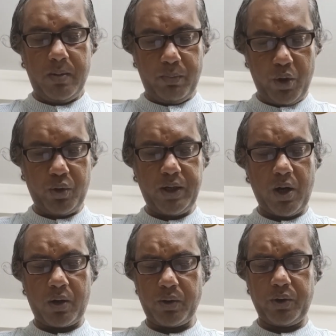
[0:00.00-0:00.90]
ভৌগোলিক
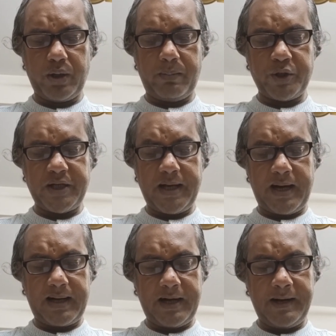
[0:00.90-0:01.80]
অখণ্ডতা বজায়
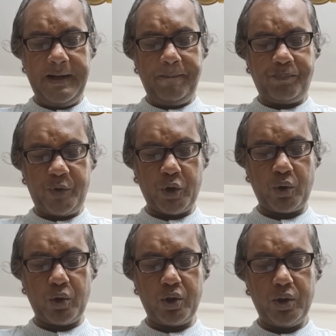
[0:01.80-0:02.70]
রাখার জন্য